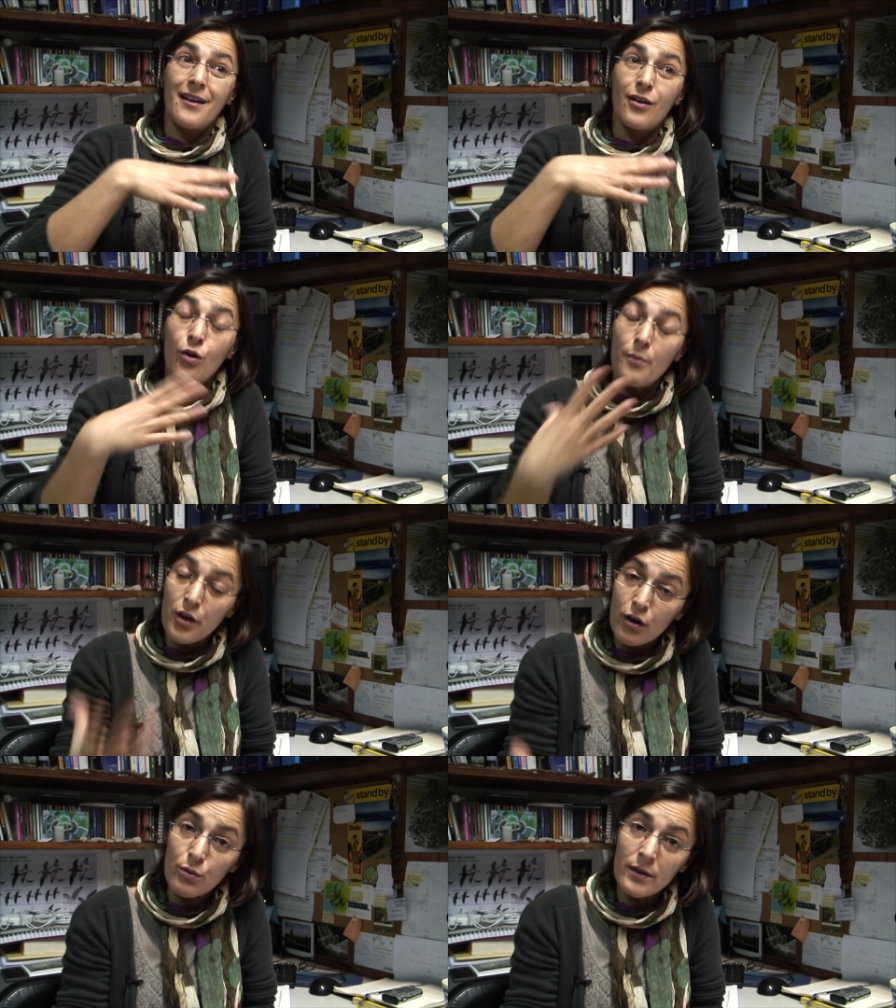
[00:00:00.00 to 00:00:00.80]
com
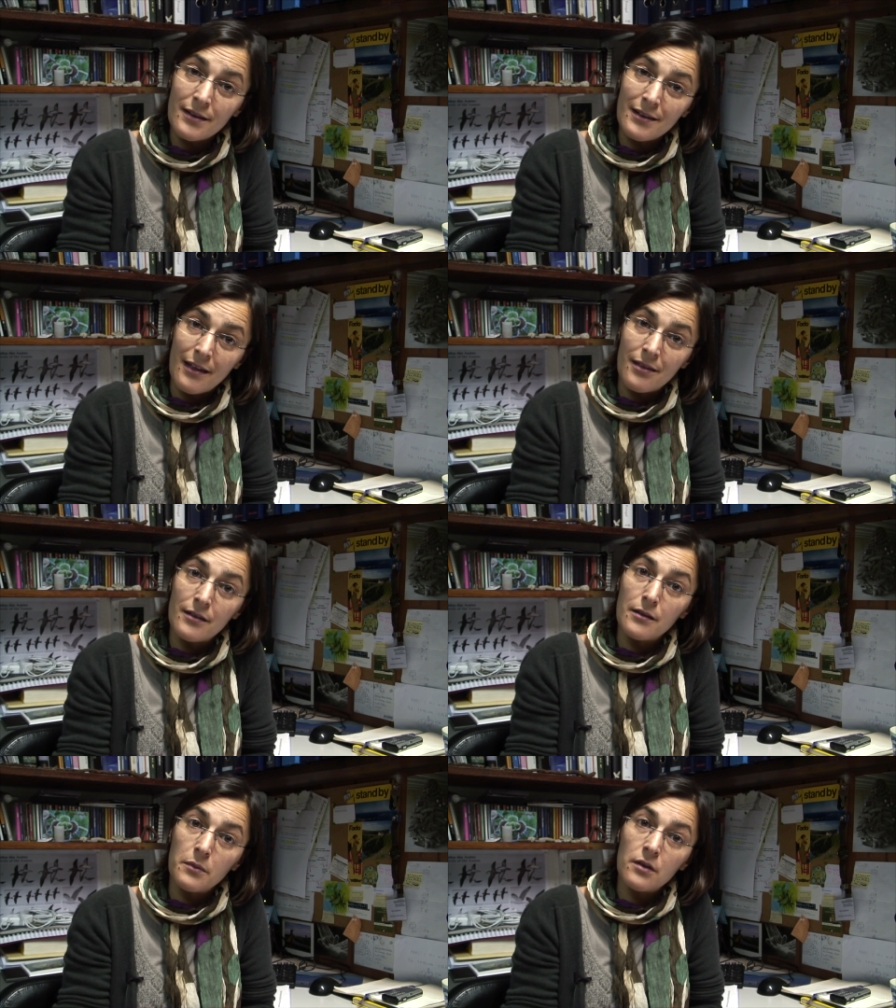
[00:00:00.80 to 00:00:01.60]
maior quantidade de
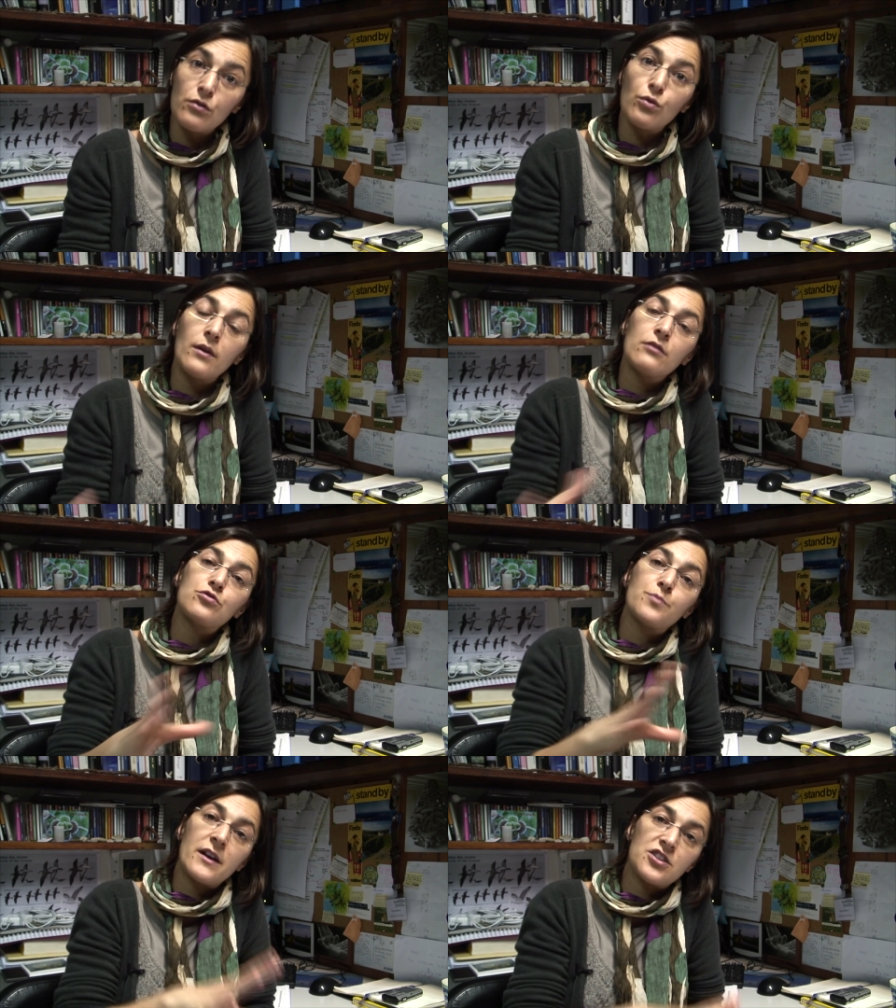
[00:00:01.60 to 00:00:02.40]
alimento quando
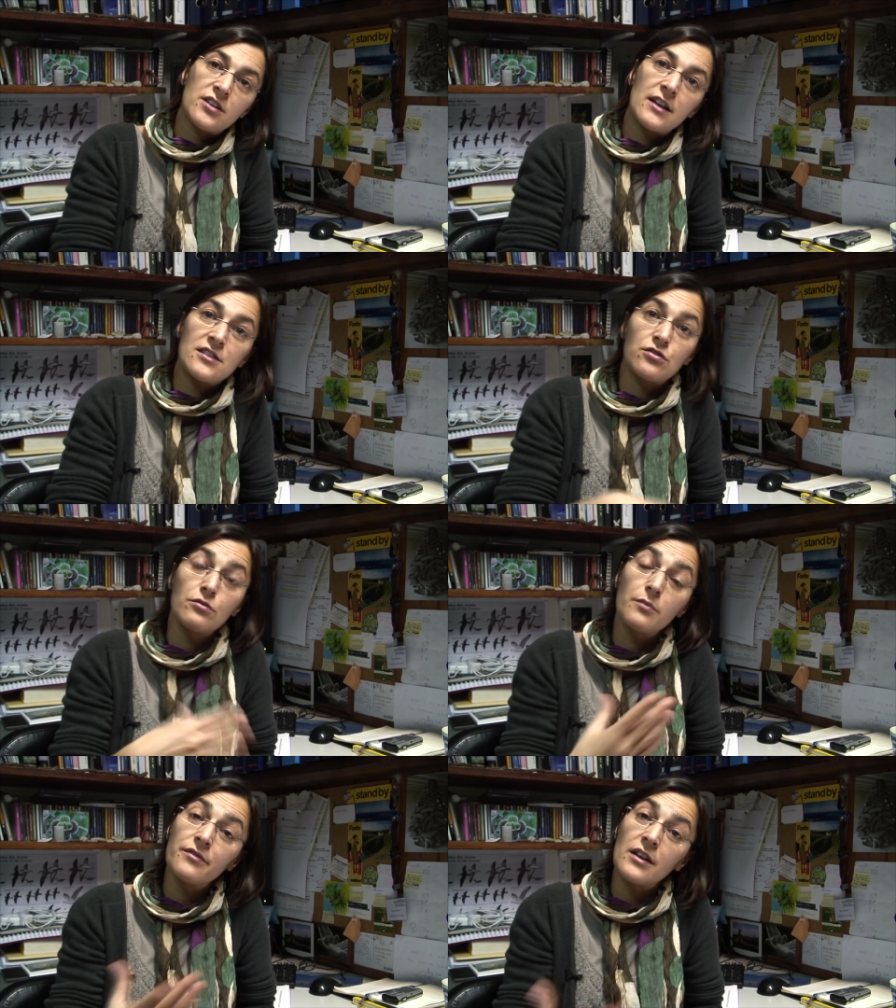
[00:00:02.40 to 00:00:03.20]
os pais regressam
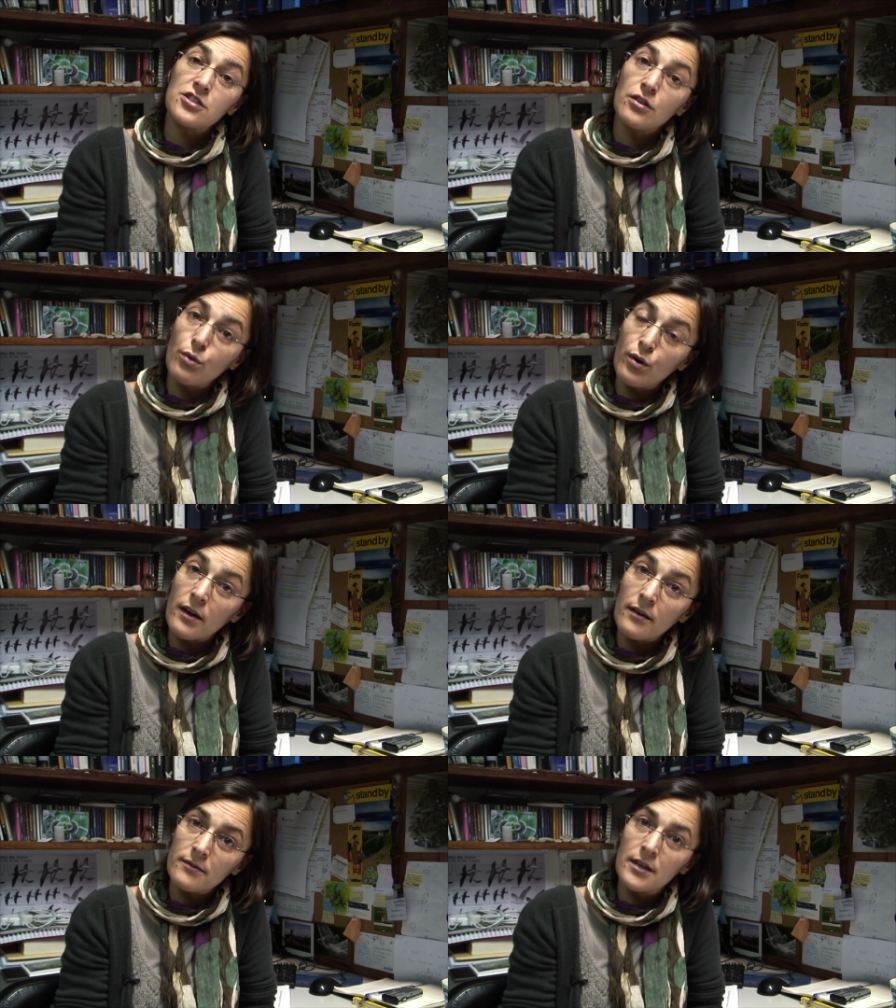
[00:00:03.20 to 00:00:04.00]
numa viagem
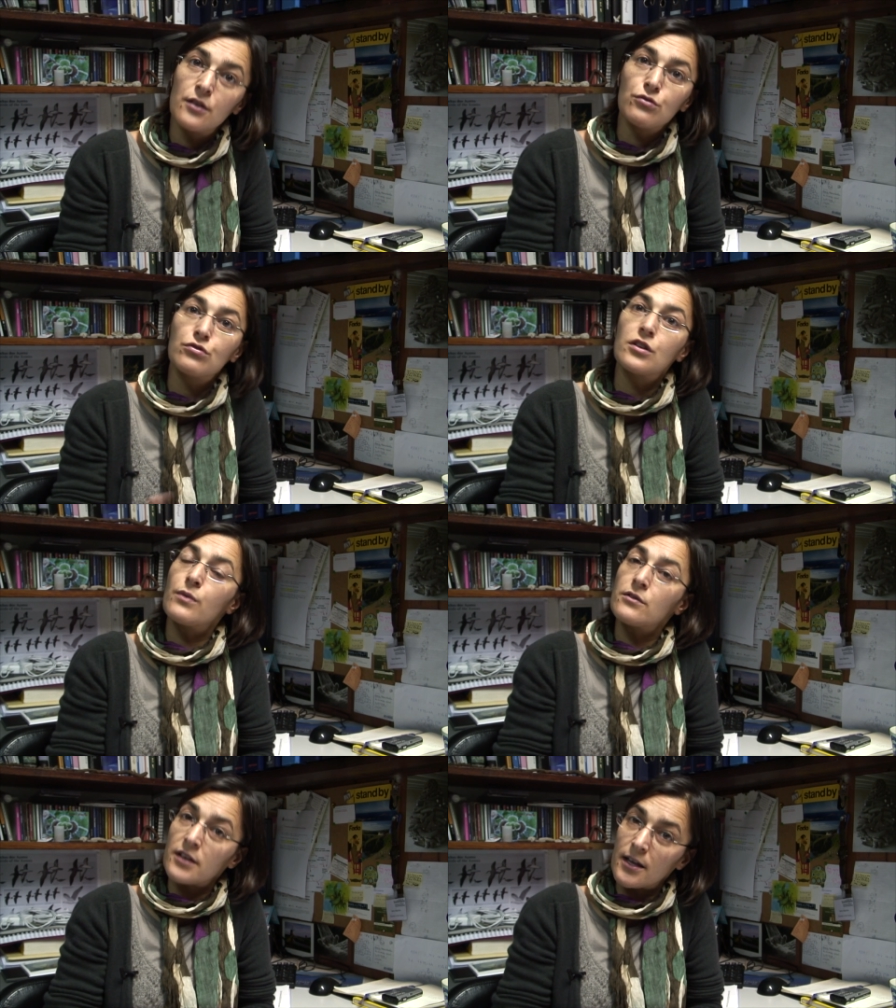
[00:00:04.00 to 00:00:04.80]
longa do que
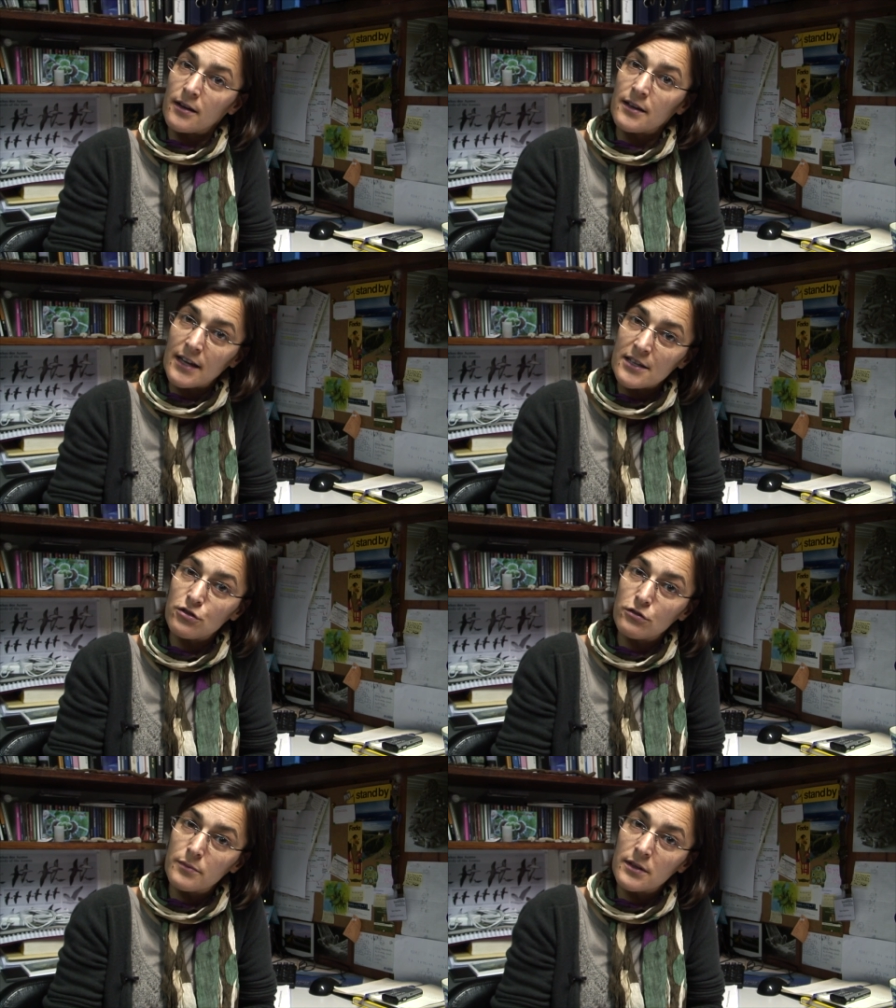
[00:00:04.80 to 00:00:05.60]
quando re
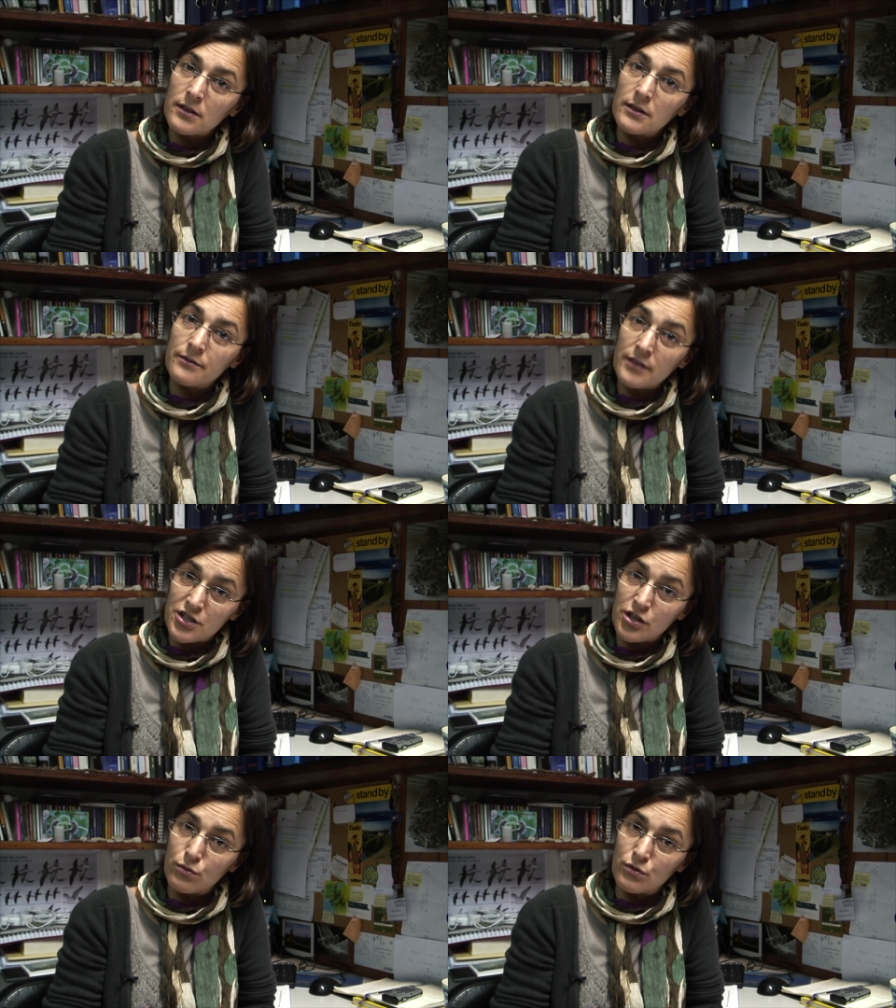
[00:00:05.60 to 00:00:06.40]
regressam numa eh,
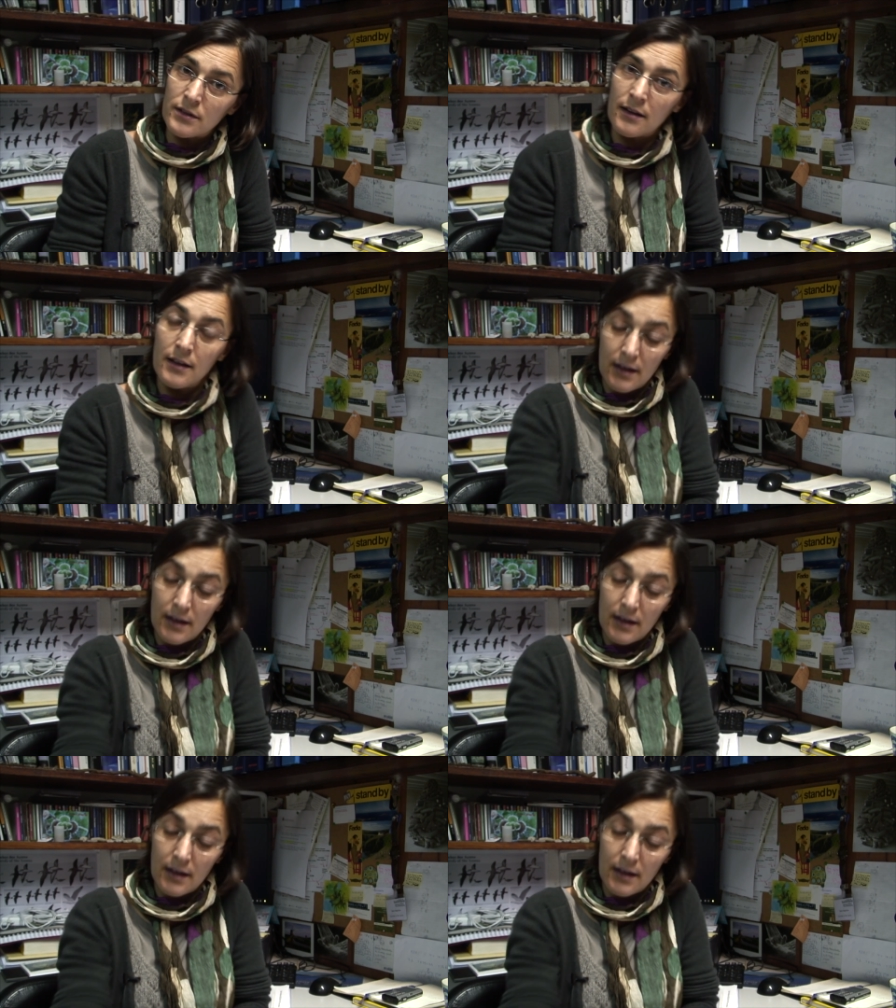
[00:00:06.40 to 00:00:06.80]
viagem curta.